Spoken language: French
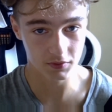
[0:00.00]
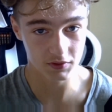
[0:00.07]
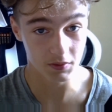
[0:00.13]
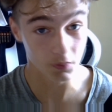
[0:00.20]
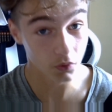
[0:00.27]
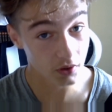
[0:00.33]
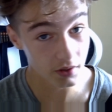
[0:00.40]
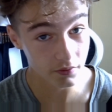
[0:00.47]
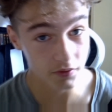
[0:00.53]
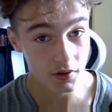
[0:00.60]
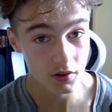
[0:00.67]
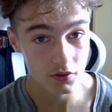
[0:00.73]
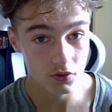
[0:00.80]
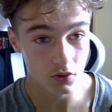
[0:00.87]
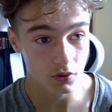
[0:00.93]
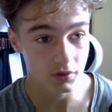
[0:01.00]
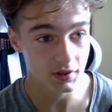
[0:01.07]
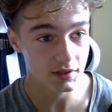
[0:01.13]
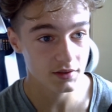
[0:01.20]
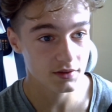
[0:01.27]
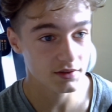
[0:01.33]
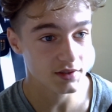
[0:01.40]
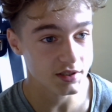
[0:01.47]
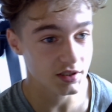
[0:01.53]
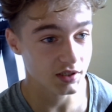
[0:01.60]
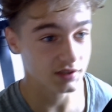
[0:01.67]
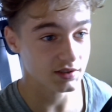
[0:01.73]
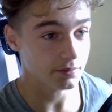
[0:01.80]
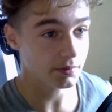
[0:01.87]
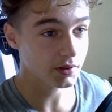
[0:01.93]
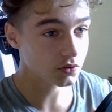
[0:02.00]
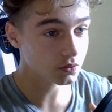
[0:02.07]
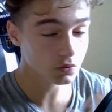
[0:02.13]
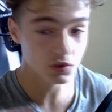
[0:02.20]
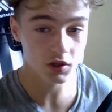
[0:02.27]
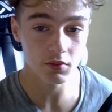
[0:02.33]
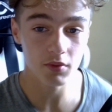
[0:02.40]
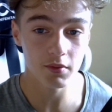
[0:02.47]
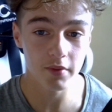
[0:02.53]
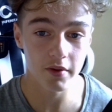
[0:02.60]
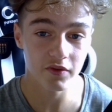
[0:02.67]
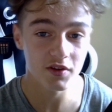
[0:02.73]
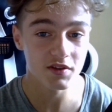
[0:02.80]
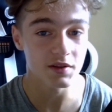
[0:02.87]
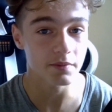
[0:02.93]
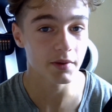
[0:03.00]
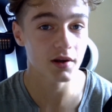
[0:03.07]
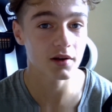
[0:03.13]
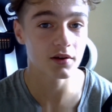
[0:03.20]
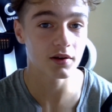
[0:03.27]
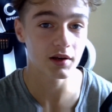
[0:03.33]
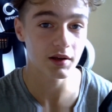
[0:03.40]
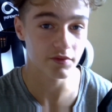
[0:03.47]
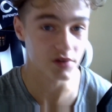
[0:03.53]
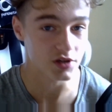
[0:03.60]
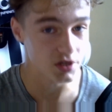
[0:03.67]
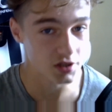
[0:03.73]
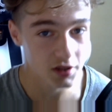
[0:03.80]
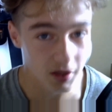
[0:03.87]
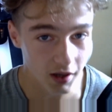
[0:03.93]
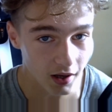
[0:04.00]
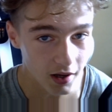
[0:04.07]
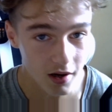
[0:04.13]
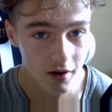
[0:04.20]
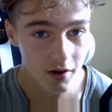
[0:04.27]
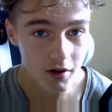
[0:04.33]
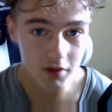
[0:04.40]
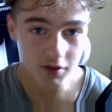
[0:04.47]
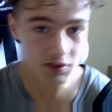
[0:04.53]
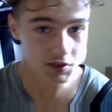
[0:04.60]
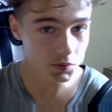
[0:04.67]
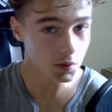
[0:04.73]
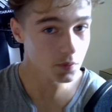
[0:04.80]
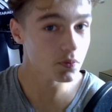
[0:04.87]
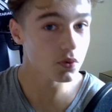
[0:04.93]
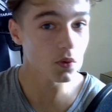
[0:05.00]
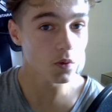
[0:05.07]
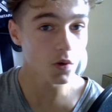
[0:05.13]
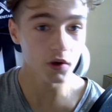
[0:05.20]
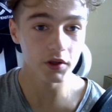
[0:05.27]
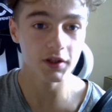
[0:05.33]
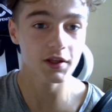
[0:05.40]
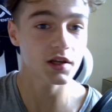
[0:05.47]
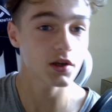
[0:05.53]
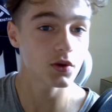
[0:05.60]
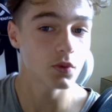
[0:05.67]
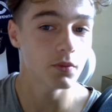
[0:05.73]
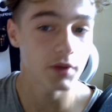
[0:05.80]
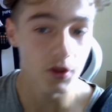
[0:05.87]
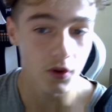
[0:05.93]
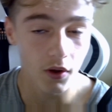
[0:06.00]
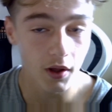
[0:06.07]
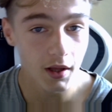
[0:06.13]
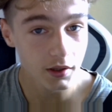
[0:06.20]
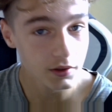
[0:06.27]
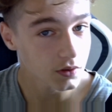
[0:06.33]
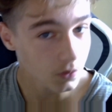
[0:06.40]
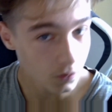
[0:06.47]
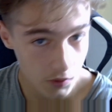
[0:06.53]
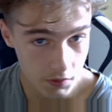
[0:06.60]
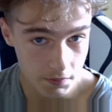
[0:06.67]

c'est mon avis sur le test, c'est-à-dire que c'est pas tout le monde qui a le même avis, c'est pas l'avis général, c'est moi, pour moi, quel est le meilleur arc One